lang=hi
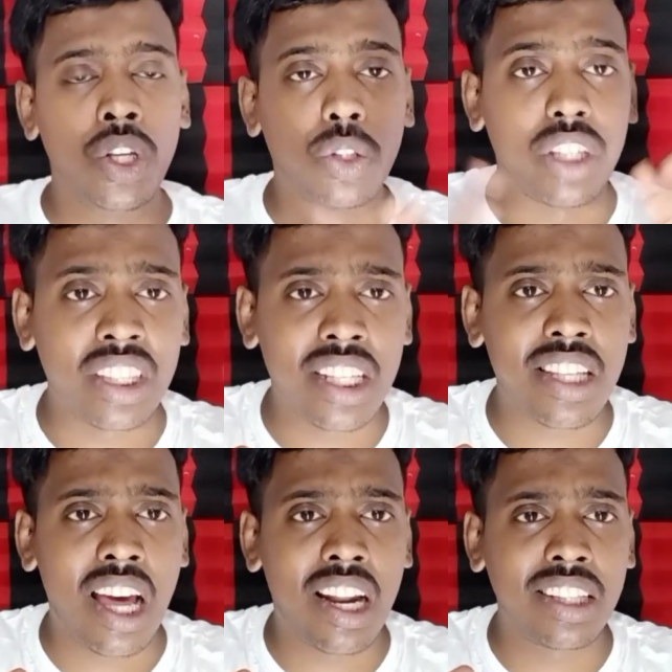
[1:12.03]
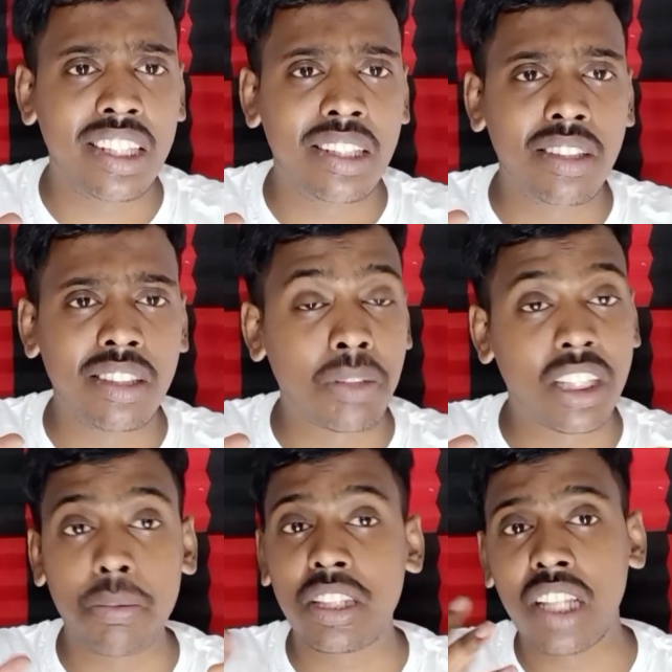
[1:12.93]
तो इतना सारा दिन
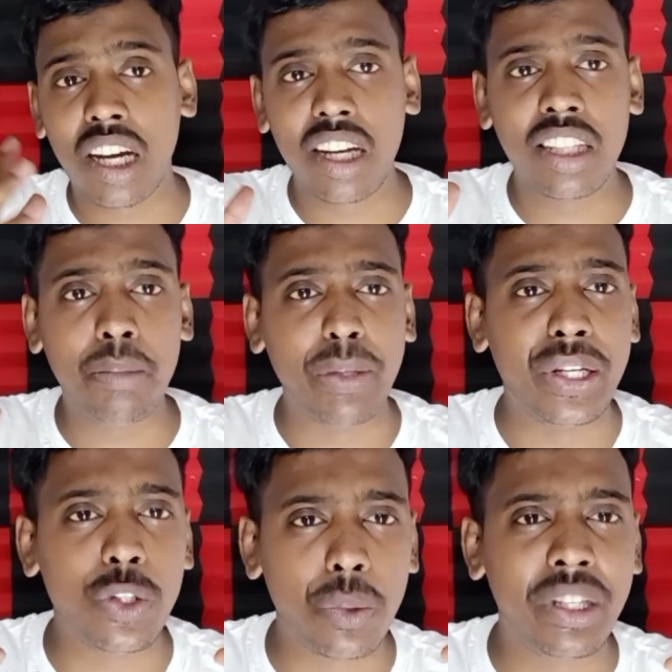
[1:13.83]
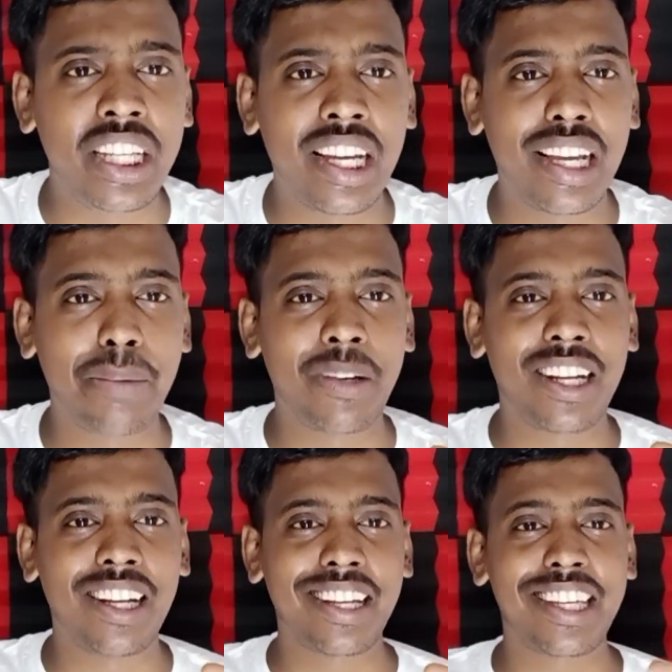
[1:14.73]
मतलब इतना कई दिन वीडियो भी नहीं आया
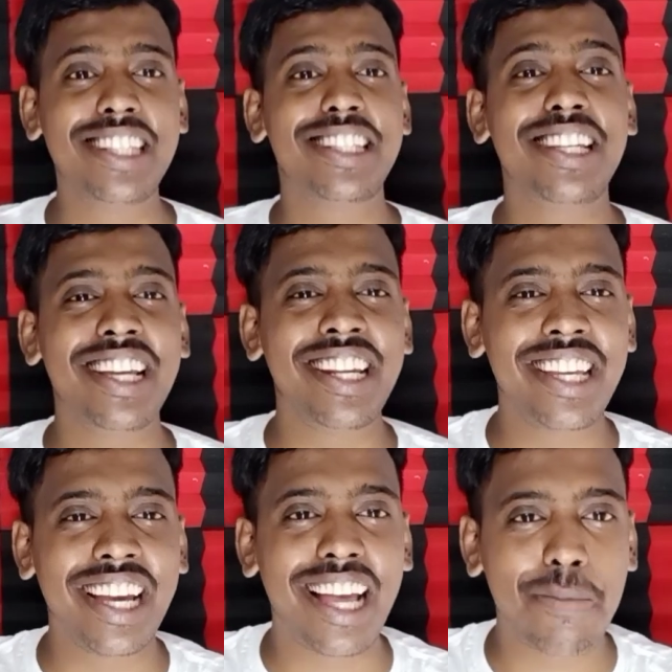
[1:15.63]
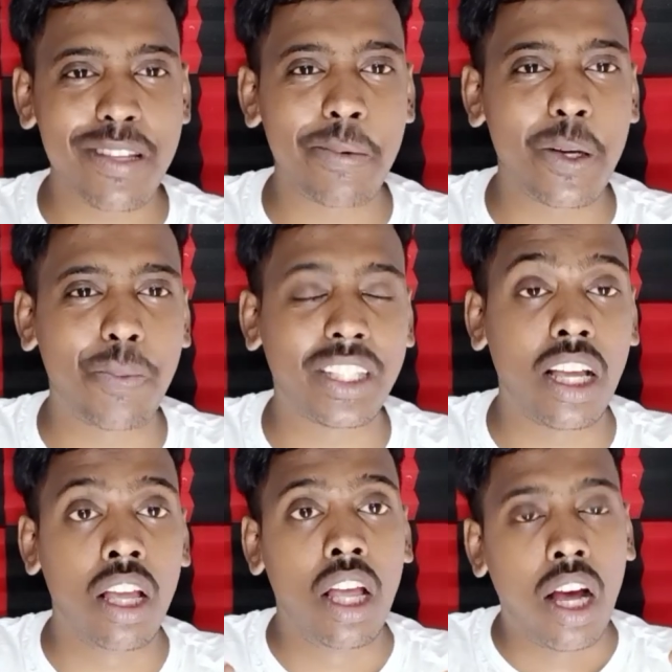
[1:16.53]
हमारा किस लिए नहीं आया आप सभी को
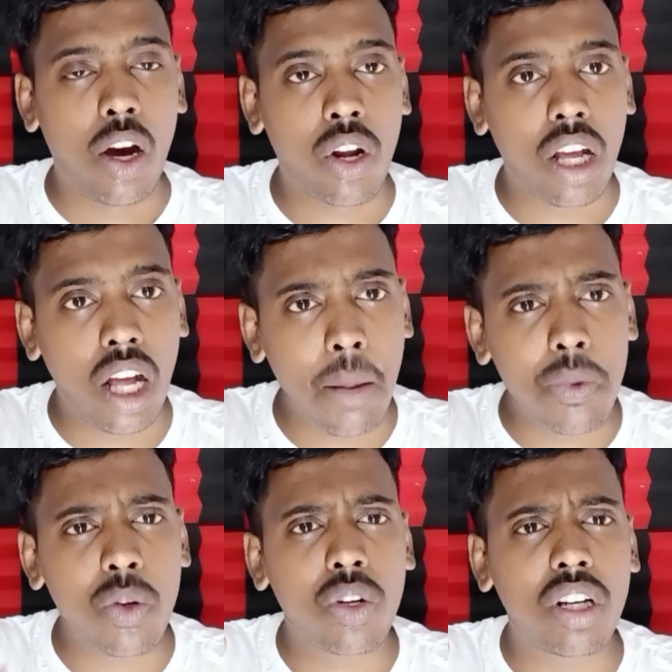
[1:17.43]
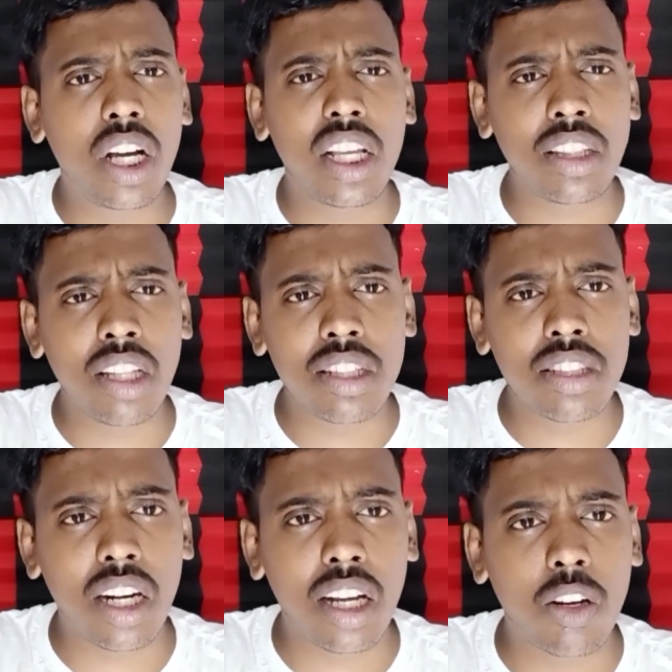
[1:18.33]
पता और आप लोग का इतना
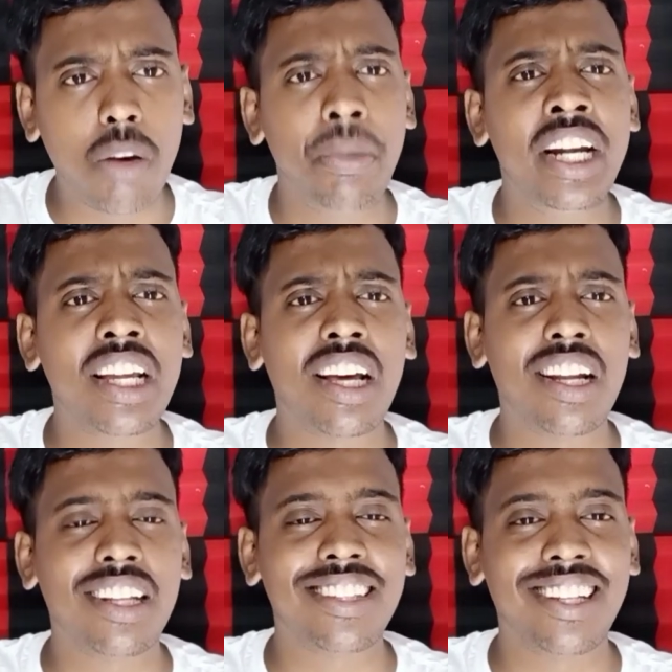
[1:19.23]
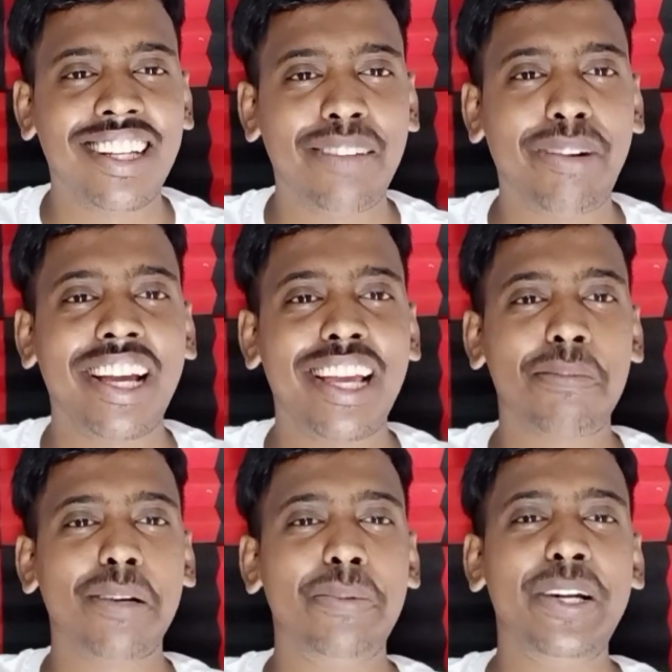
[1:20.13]
सारा कमेंट आ रहा था भाई
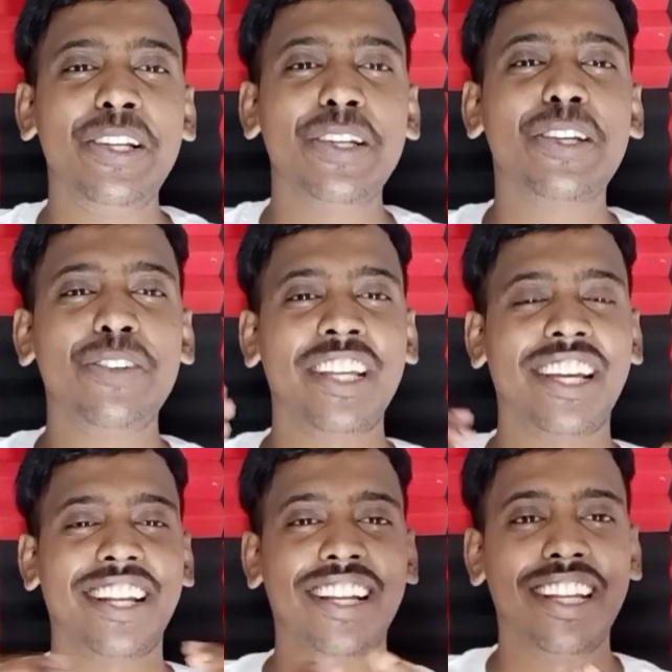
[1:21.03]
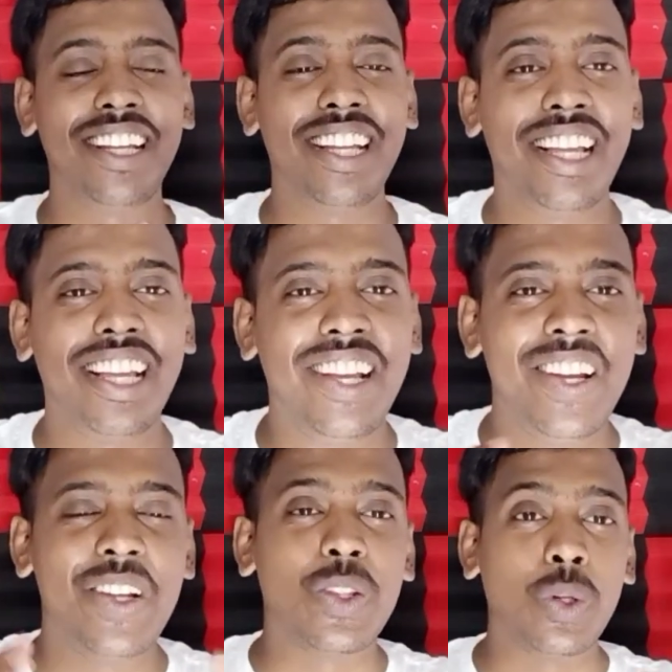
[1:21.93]
आपका वीडियो क्यों नहीं आ रहा
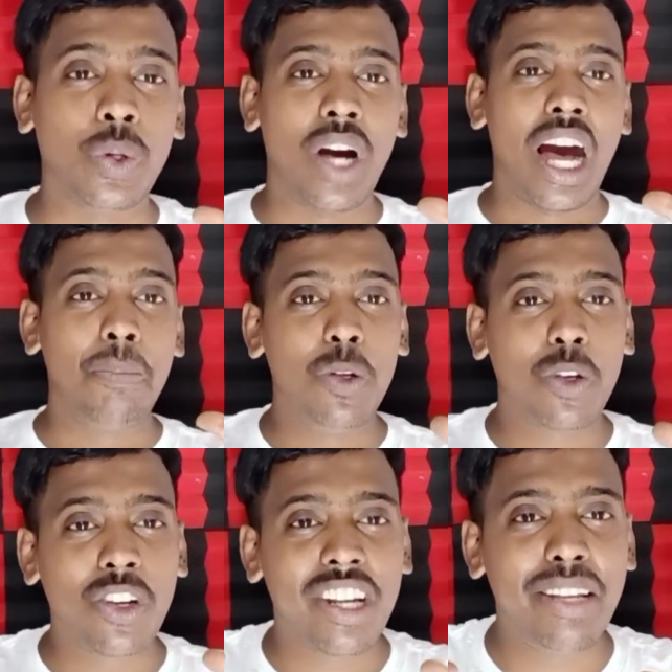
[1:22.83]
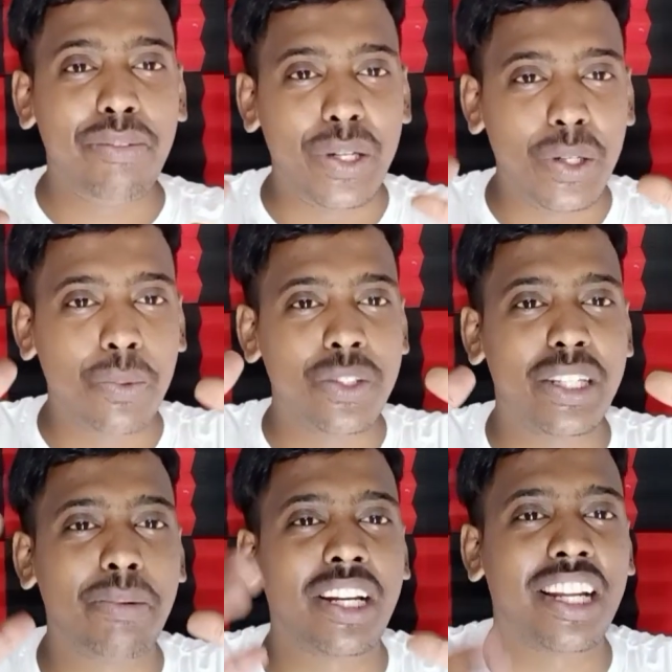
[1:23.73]
तो आप लोगों के लिए वीडियो
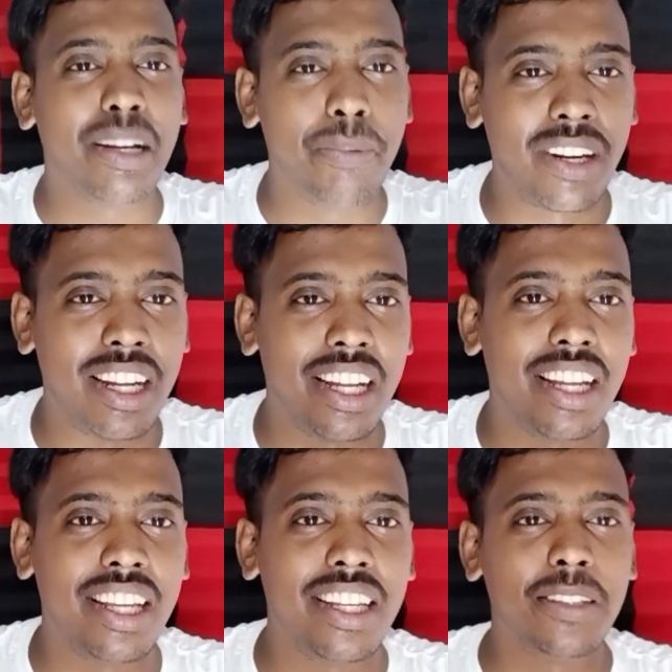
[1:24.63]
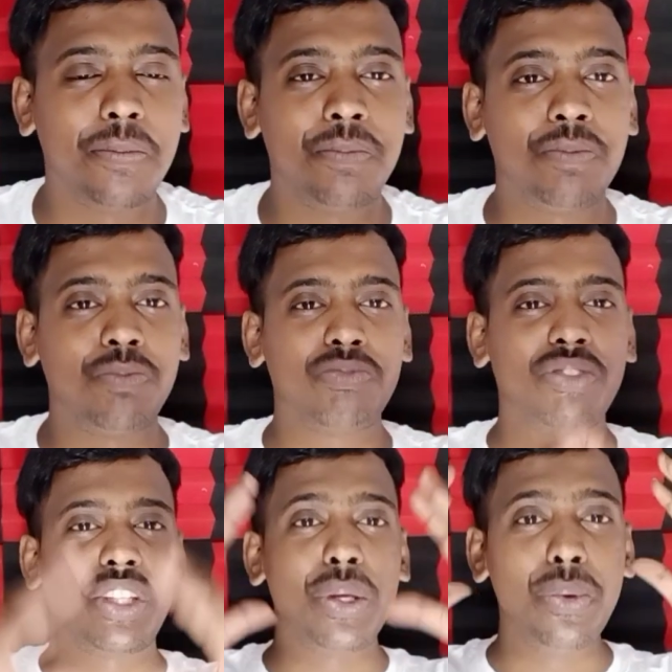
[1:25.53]
मुझे बनाना पड़ रहा है
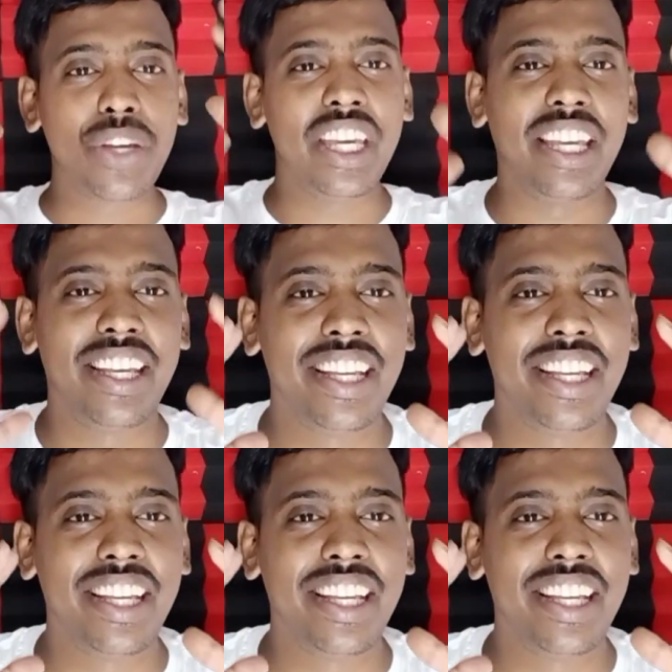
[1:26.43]
क्योंकि